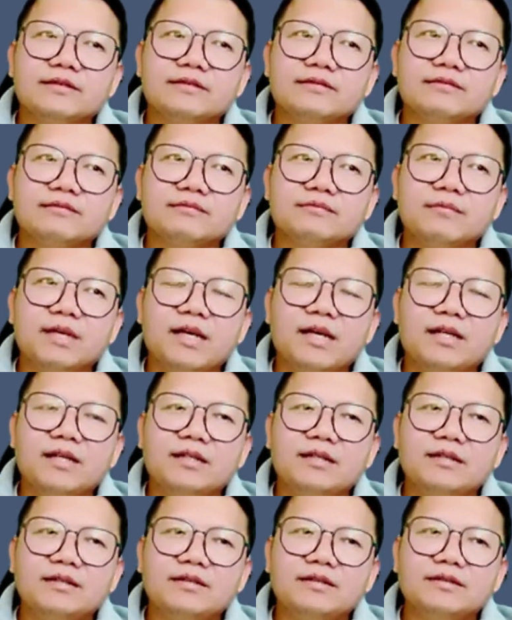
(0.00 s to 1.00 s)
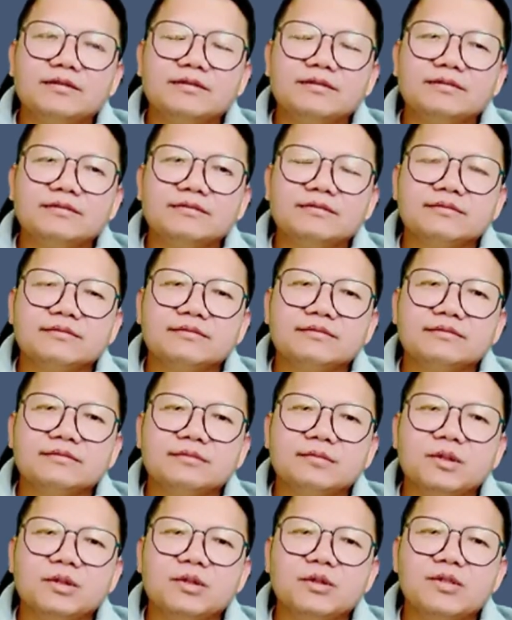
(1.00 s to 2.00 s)
bà
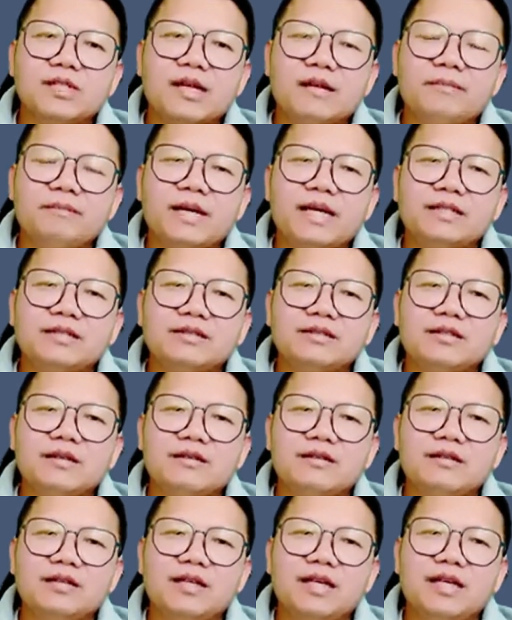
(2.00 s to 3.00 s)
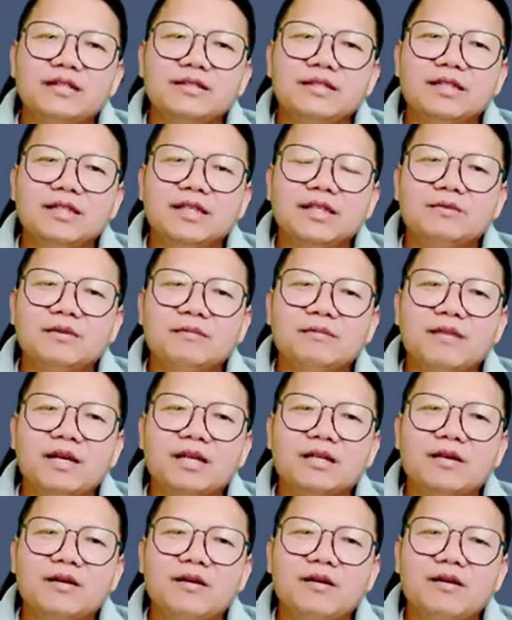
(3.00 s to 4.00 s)
mà nút xà mánh trong lên khné và mà
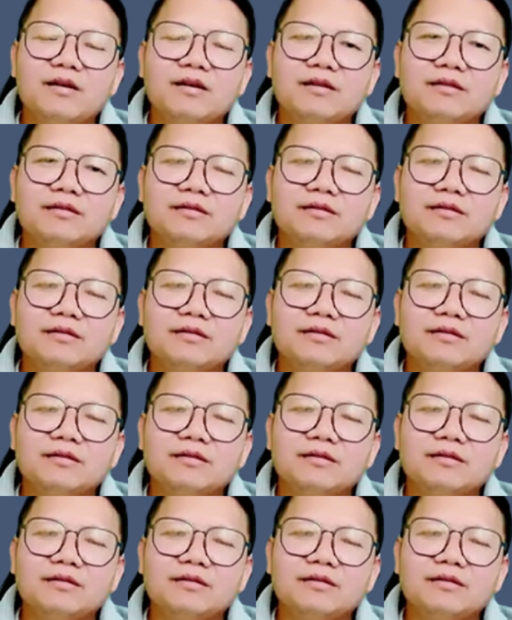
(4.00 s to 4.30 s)
đong